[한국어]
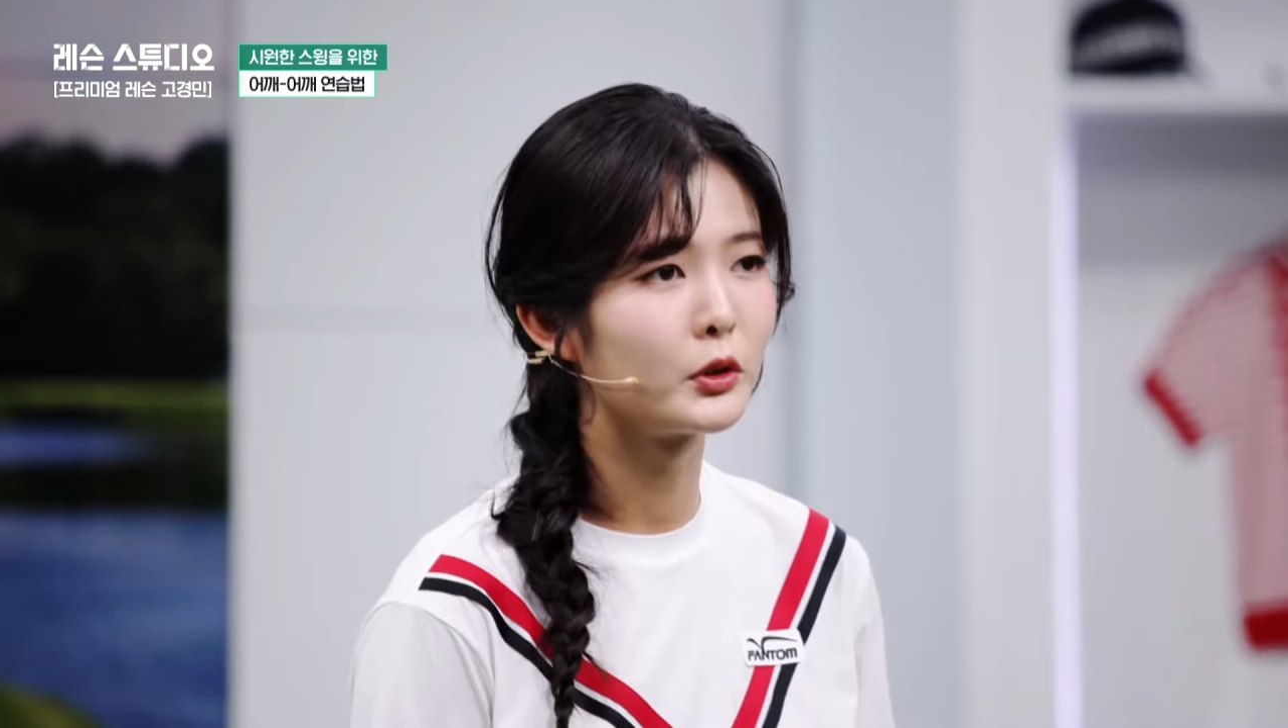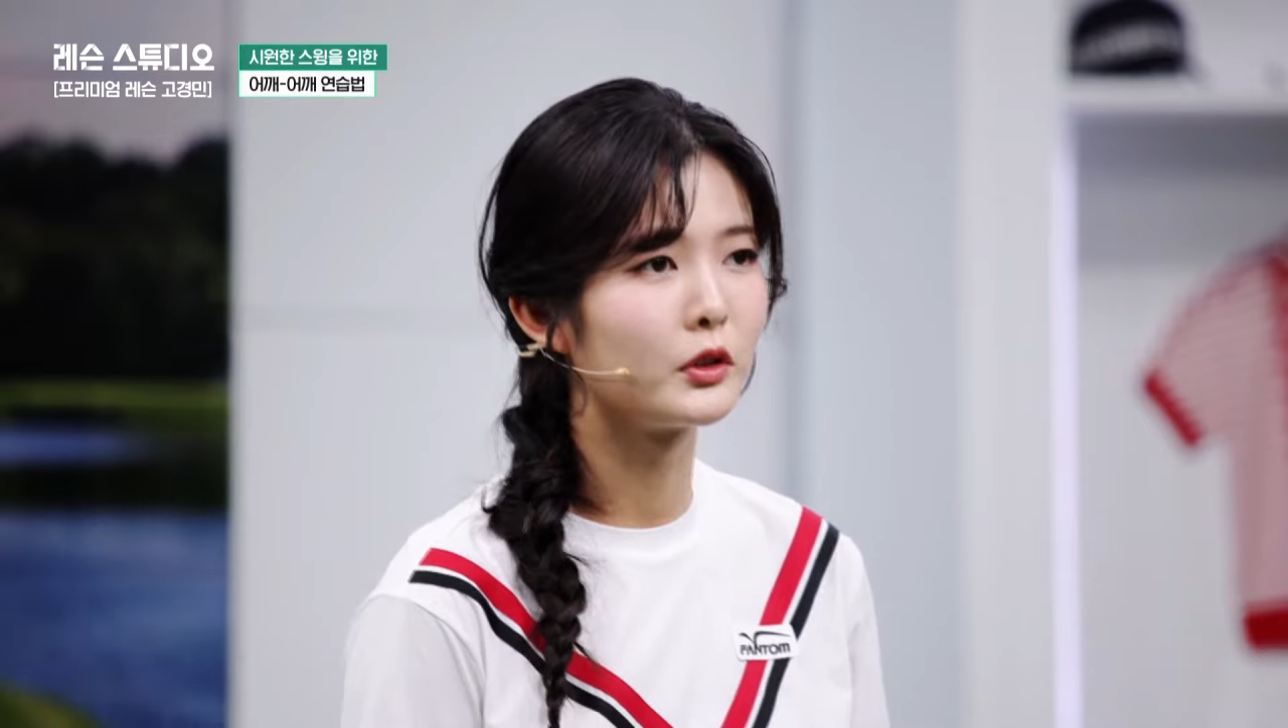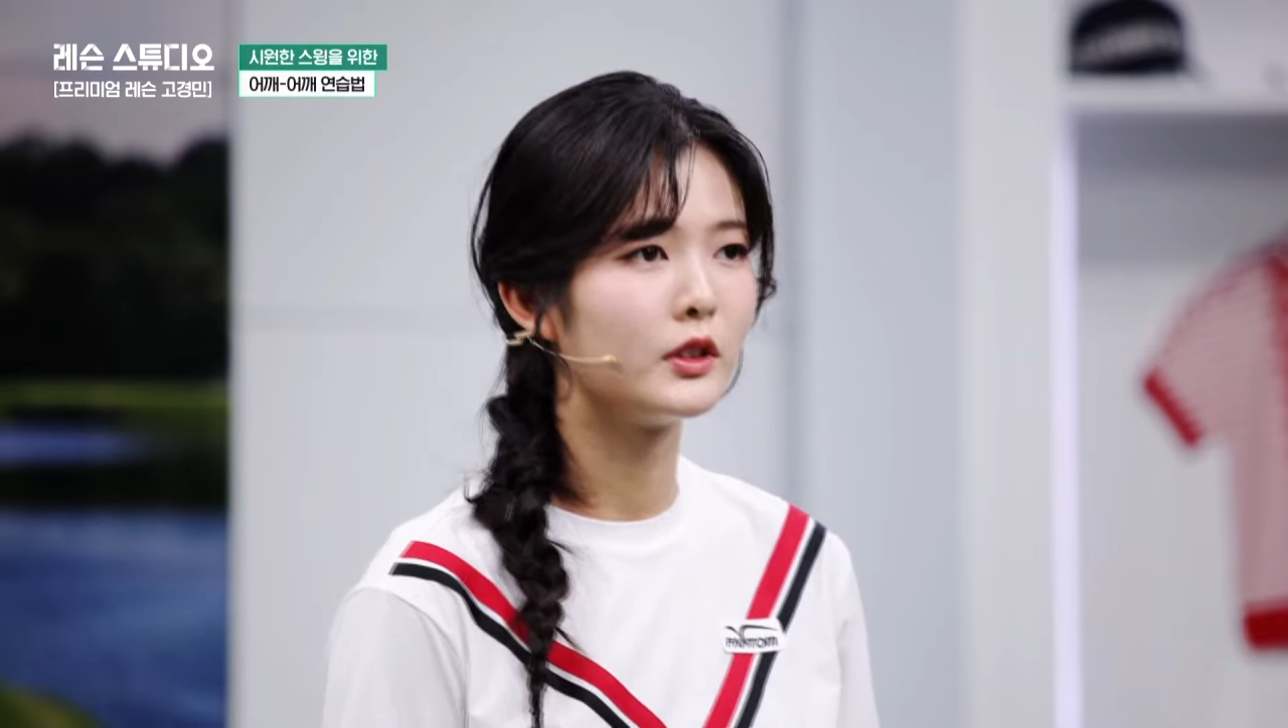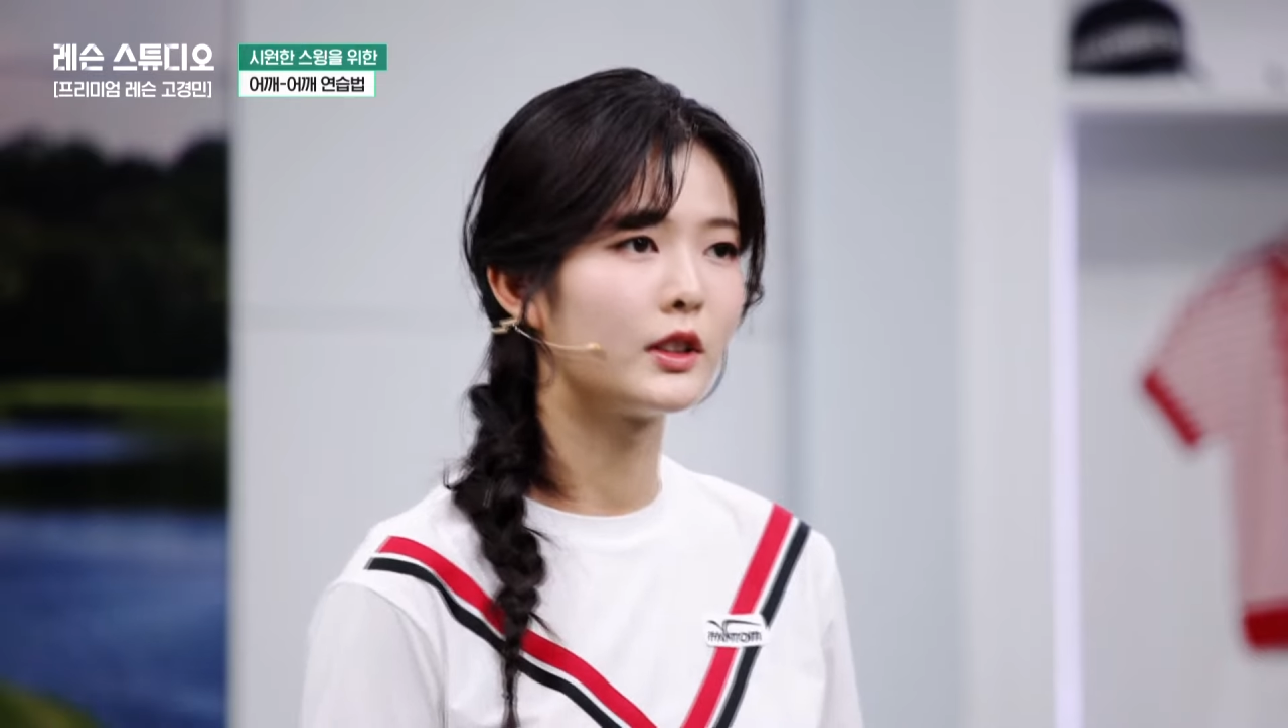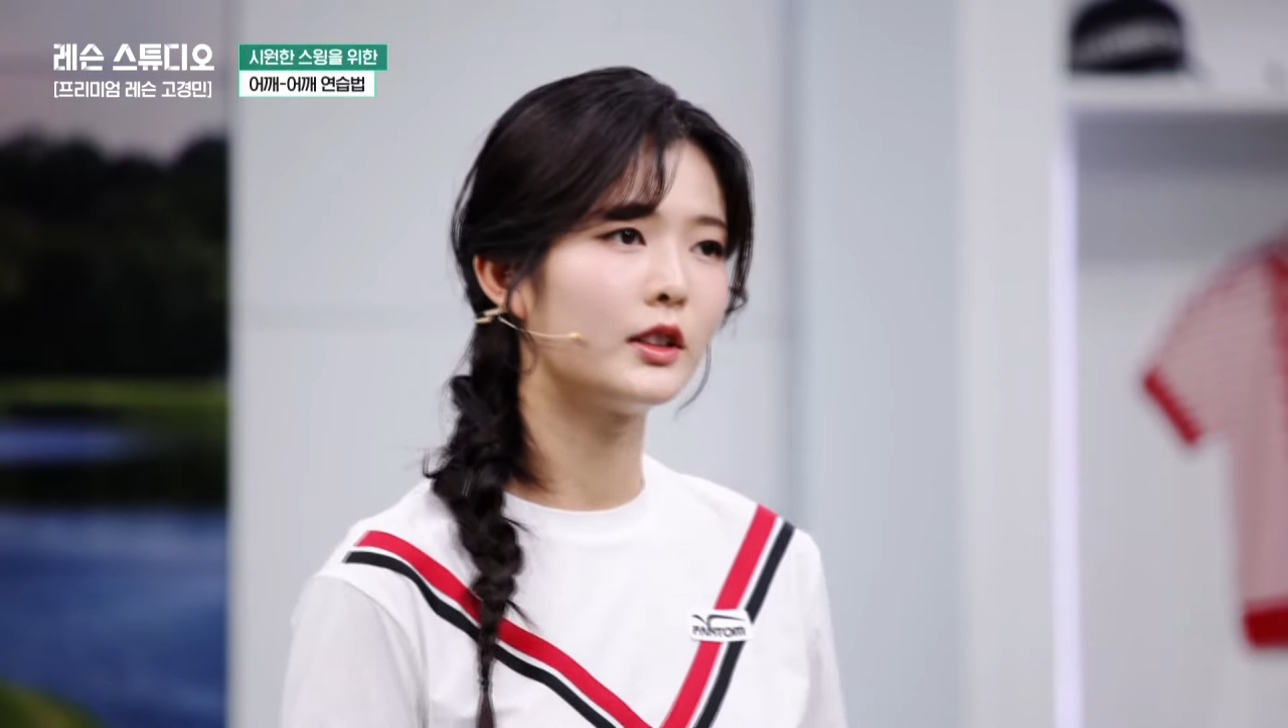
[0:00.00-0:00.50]

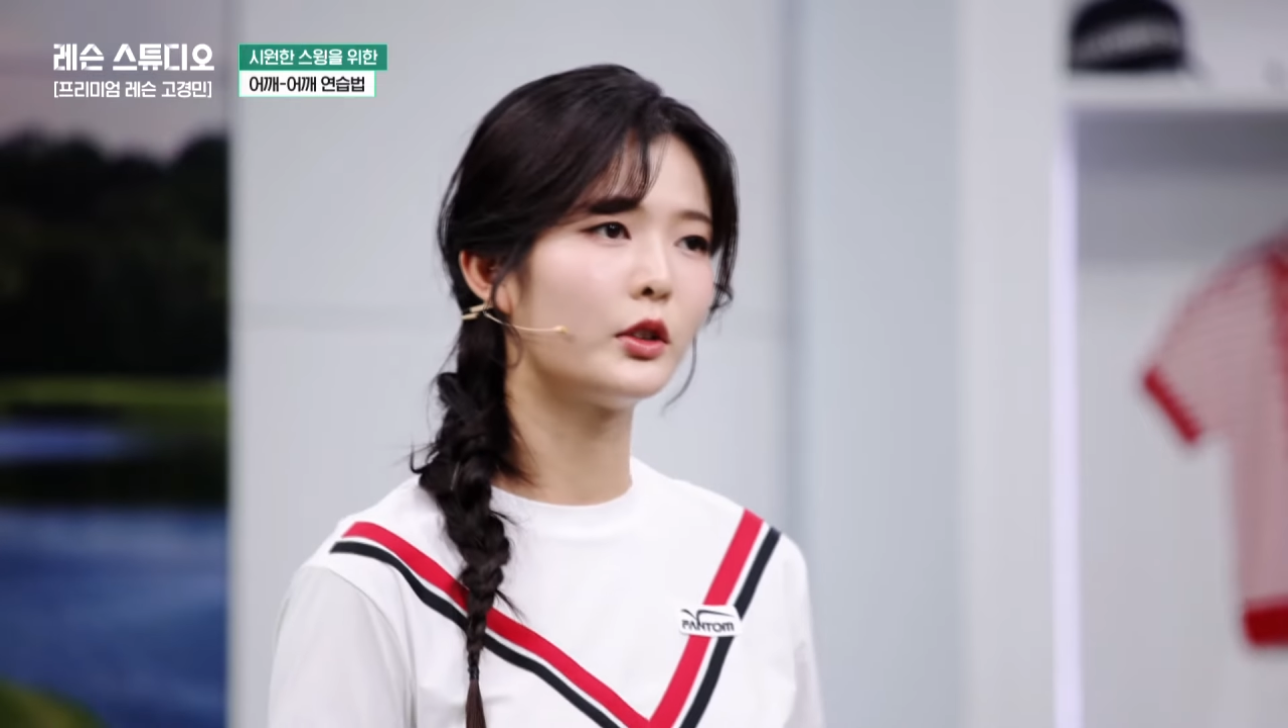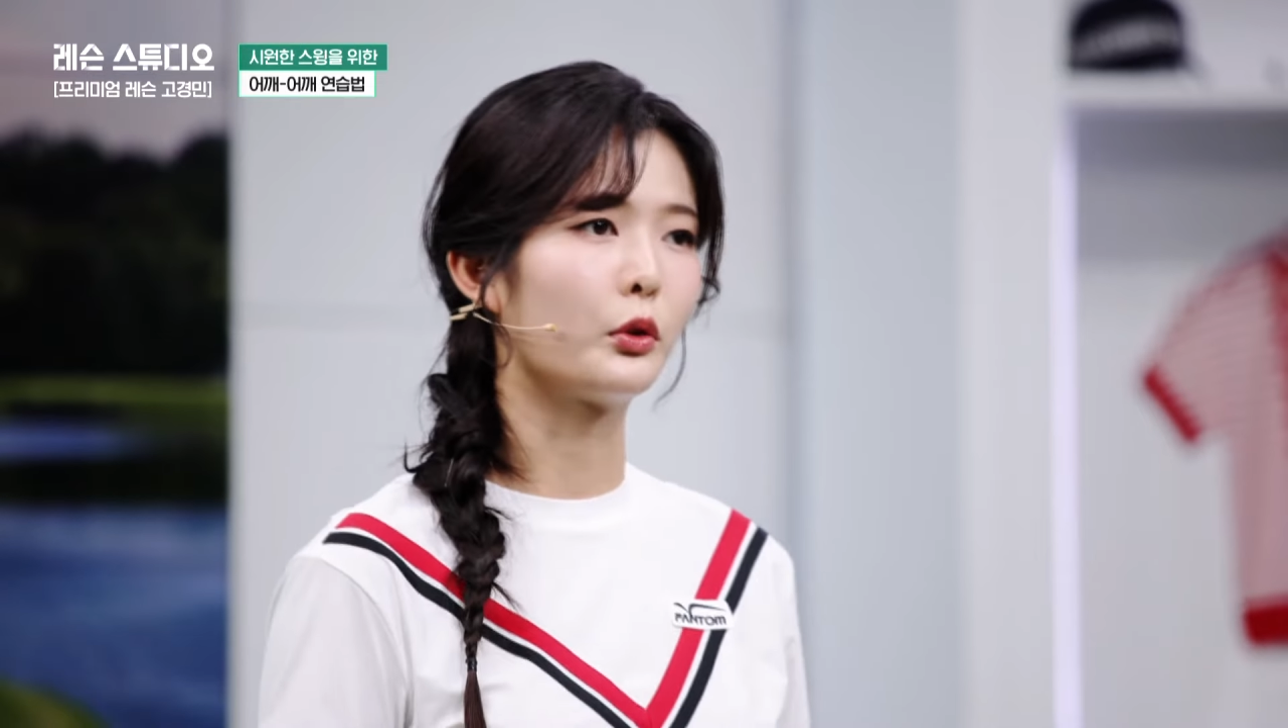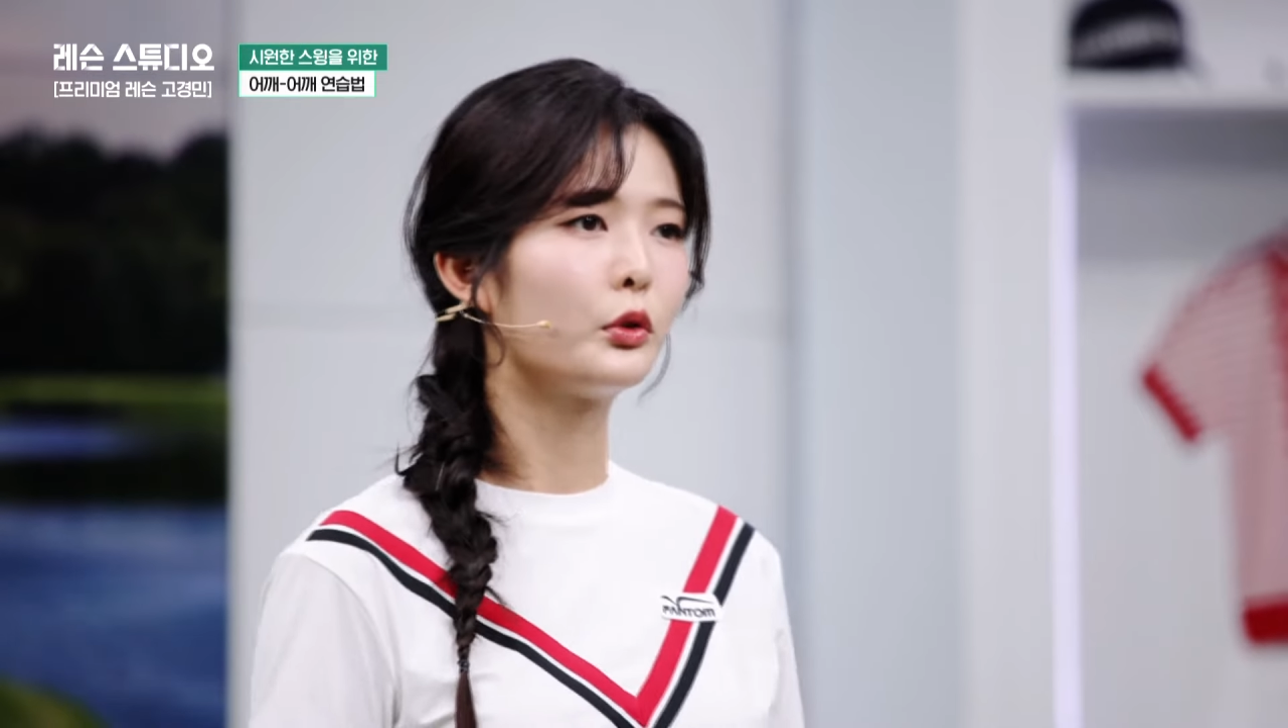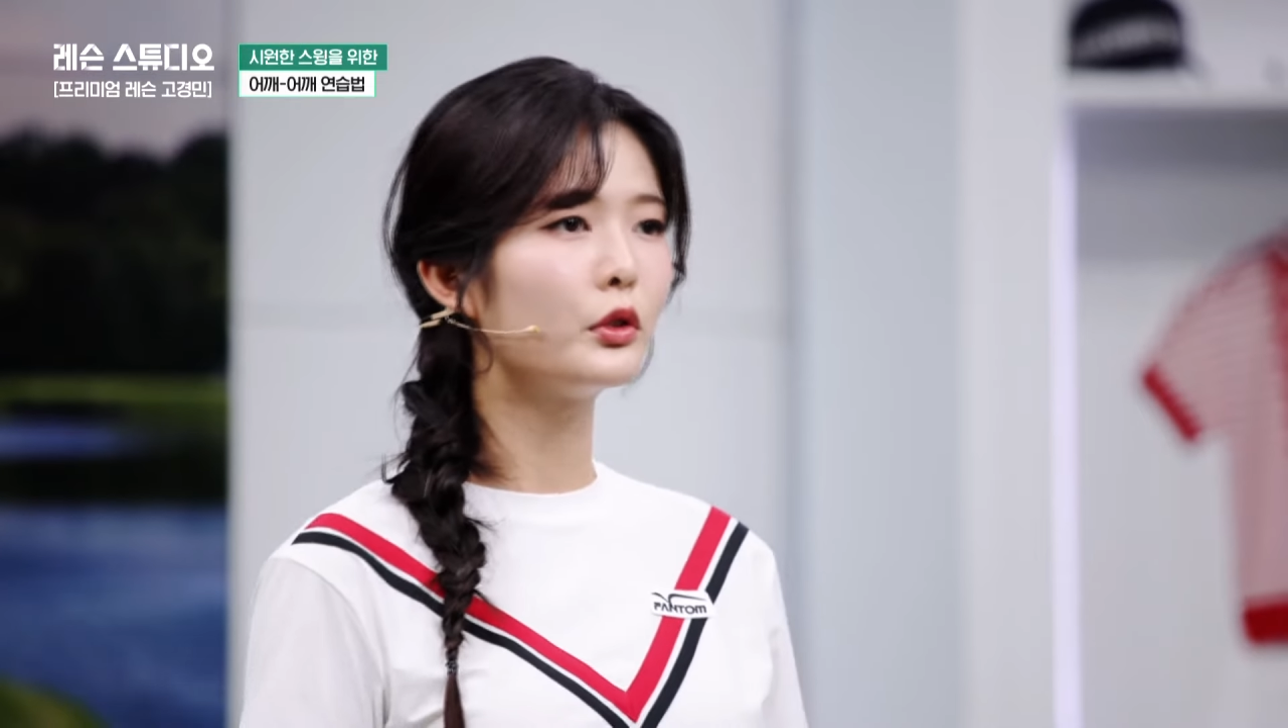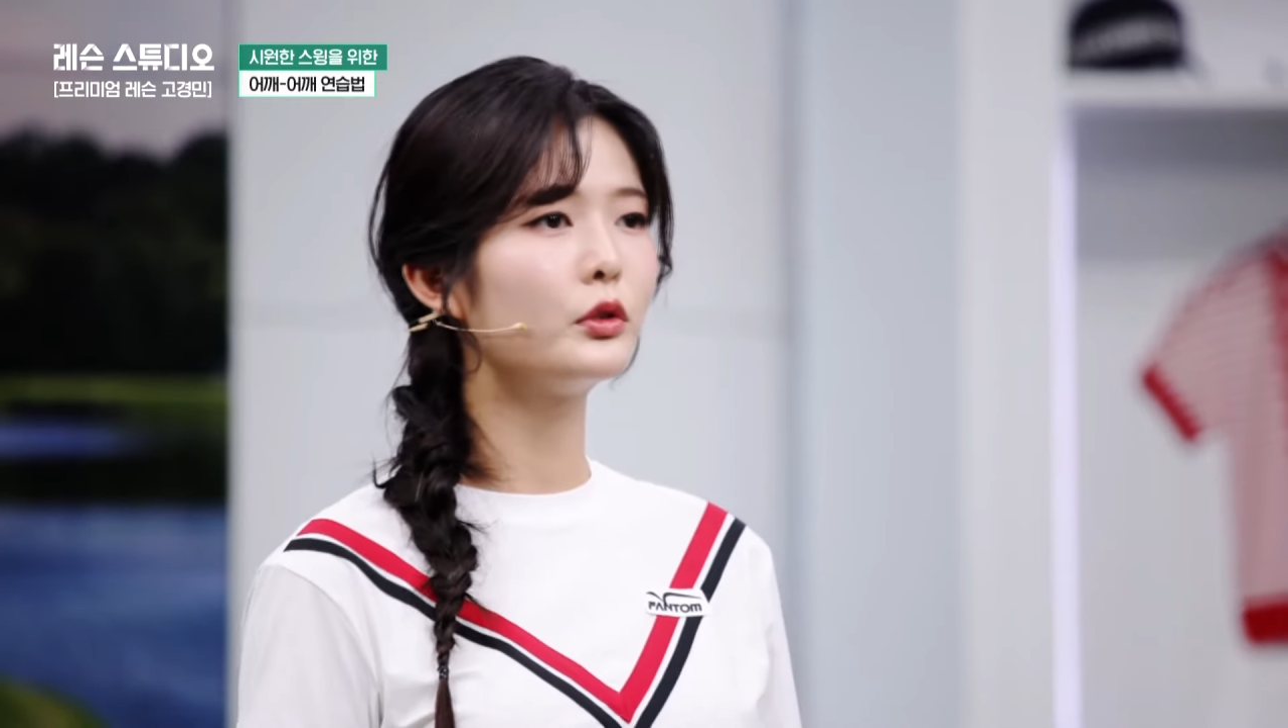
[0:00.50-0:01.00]
저는 사실 어떤